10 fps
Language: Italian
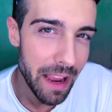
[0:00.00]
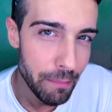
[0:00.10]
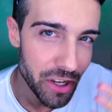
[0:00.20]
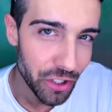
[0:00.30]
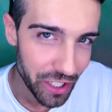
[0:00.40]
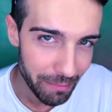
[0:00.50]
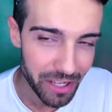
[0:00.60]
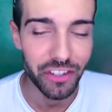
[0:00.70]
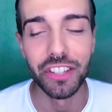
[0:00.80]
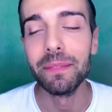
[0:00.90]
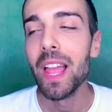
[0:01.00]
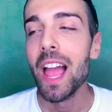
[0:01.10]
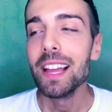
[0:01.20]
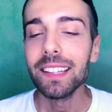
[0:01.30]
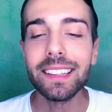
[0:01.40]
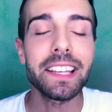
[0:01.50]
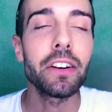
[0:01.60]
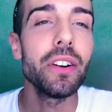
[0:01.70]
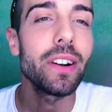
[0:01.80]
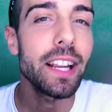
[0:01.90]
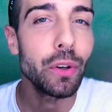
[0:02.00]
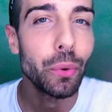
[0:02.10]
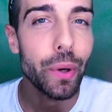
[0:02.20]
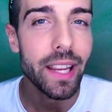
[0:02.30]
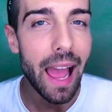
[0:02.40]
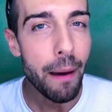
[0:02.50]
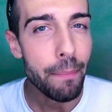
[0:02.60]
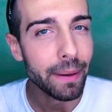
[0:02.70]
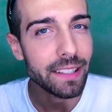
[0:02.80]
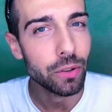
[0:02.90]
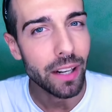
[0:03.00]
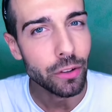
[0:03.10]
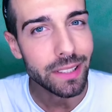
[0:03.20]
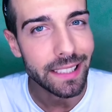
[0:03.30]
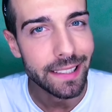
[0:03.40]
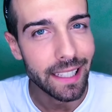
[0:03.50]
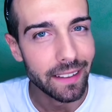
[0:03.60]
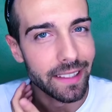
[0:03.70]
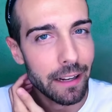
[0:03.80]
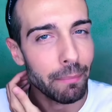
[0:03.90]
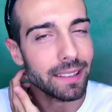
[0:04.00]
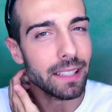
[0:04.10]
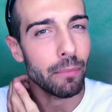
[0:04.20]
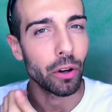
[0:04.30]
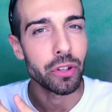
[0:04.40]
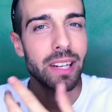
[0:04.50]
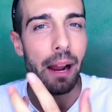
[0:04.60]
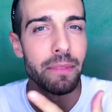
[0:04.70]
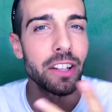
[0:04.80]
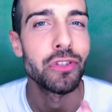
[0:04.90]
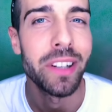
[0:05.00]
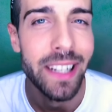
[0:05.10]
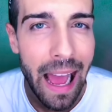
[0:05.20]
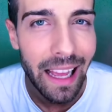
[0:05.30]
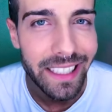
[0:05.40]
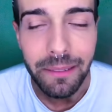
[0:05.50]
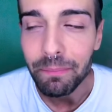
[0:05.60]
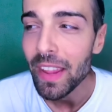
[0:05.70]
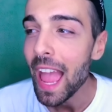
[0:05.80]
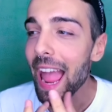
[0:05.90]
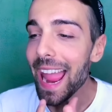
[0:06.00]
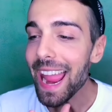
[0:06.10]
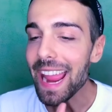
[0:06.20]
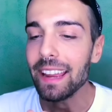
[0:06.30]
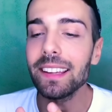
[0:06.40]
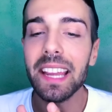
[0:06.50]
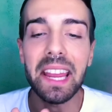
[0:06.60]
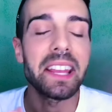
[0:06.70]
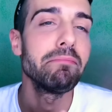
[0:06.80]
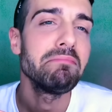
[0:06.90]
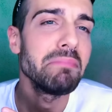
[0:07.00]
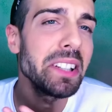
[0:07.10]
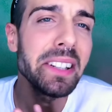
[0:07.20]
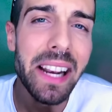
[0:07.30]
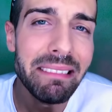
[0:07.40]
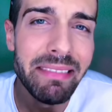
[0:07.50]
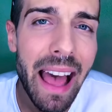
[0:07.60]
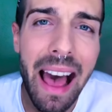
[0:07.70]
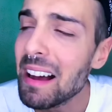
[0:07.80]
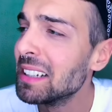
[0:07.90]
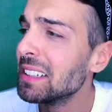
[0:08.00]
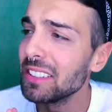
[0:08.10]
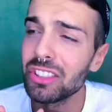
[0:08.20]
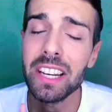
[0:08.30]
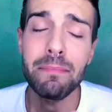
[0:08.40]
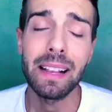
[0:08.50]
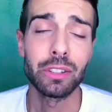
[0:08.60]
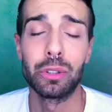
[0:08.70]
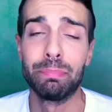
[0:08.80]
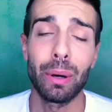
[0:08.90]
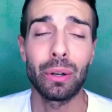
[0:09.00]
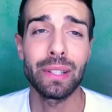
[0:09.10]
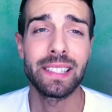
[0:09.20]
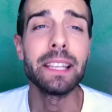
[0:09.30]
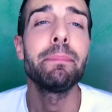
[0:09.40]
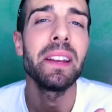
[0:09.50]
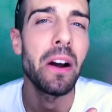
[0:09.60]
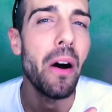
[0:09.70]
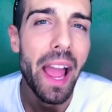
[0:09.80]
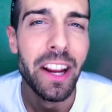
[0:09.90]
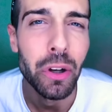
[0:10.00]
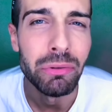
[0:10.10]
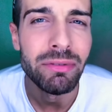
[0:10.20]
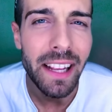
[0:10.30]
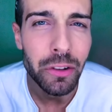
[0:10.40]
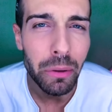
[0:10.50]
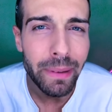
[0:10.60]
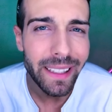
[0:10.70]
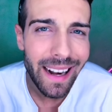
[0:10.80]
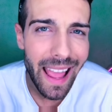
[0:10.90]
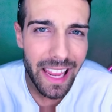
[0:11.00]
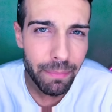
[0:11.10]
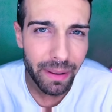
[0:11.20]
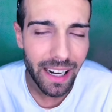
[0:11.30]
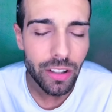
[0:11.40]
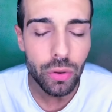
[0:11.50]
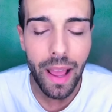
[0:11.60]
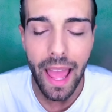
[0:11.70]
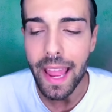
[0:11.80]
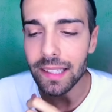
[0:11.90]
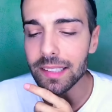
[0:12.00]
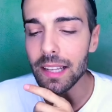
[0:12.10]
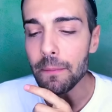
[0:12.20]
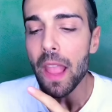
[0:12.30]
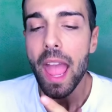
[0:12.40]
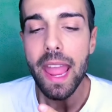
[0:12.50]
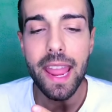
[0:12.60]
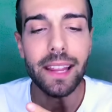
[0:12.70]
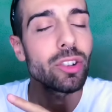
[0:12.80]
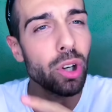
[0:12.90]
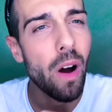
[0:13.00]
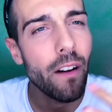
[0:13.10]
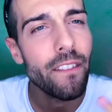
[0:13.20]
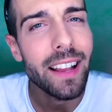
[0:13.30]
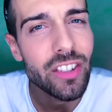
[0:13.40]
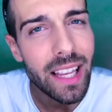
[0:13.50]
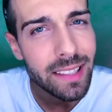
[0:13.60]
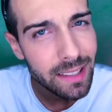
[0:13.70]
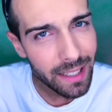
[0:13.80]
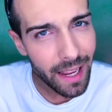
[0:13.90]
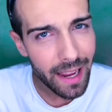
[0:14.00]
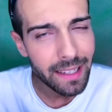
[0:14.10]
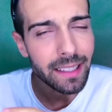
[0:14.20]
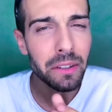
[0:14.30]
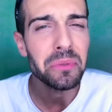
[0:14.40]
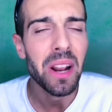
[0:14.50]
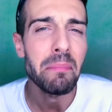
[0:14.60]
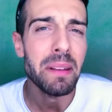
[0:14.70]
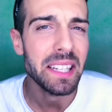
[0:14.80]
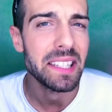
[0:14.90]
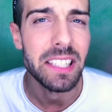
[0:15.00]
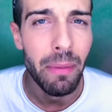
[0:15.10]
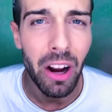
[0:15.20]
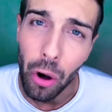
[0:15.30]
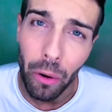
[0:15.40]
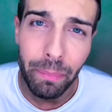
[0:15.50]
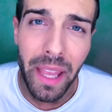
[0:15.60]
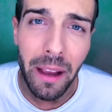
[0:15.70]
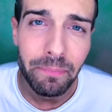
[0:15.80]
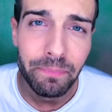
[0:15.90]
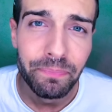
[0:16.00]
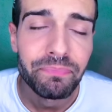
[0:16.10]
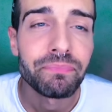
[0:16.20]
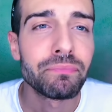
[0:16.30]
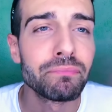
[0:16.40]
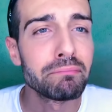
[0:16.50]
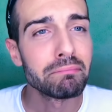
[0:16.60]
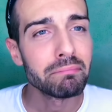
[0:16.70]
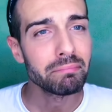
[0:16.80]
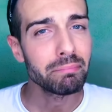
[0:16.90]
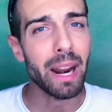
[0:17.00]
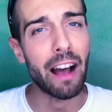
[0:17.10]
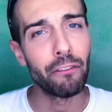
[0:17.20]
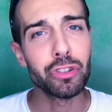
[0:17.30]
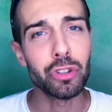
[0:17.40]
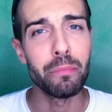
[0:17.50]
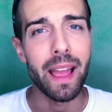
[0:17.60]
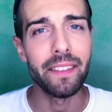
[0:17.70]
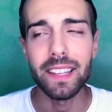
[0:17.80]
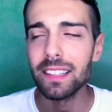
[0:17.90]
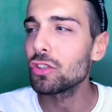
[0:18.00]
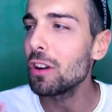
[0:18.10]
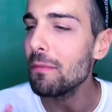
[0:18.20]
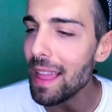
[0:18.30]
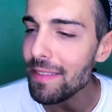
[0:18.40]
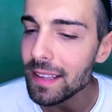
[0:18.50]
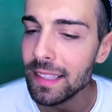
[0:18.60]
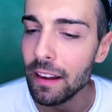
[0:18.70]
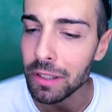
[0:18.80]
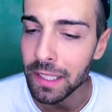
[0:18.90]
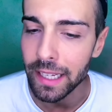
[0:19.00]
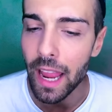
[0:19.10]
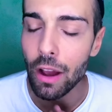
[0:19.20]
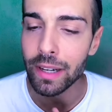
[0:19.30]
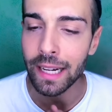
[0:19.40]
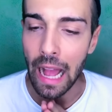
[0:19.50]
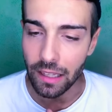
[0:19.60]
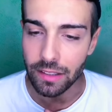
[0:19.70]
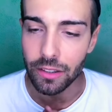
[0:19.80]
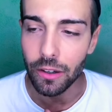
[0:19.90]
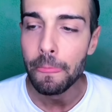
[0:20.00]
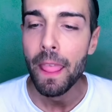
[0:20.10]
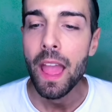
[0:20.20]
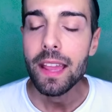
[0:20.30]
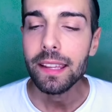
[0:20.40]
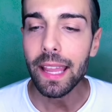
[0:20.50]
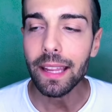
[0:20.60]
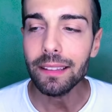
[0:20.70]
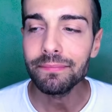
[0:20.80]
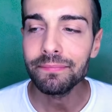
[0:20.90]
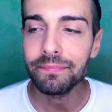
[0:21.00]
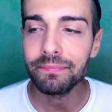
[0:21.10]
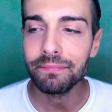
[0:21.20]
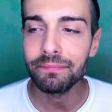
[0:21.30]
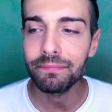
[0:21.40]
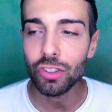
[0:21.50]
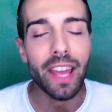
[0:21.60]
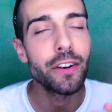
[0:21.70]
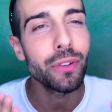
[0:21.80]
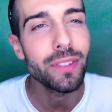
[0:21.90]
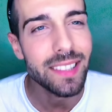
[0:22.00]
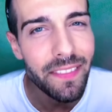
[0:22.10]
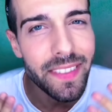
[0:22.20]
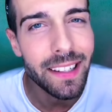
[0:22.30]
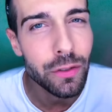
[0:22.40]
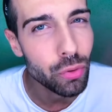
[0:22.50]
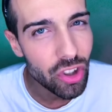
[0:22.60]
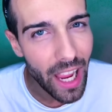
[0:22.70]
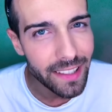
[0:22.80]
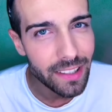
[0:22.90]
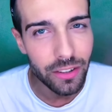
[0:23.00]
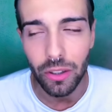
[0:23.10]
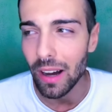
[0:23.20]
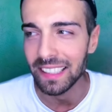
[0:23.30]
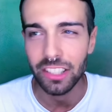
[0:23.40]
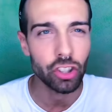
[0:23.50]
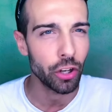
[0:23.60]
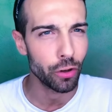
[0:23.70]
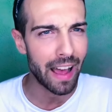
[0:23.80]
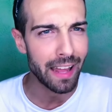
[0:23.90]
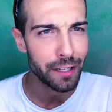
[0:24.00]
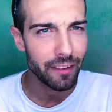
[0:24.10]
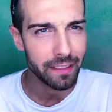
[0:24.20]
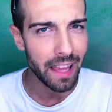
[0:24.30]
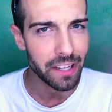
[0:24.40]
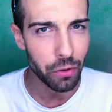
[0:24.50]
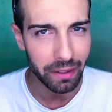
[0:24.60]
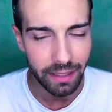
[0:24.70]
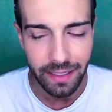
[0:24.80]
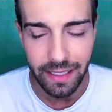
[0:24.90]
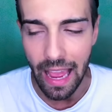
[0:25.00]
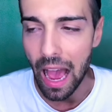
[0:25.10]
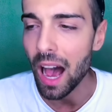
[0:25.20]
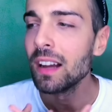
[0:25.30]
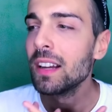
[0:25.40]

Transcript: amici di amici, dicono che lui ha preso la notizia del matrimonio tramite i giornali e che in realtà c'è rimasto un po' così, però è contento per lei, per la sua ex, e trova Justin e Haley una bellissima coppia. Bravo Shawn Mendes. Shawn Mendes, devo dire, è un ragazzo che, mh, mm, cioè, nonostante il successo a 19 anni, 20 anni, quanti anni ha,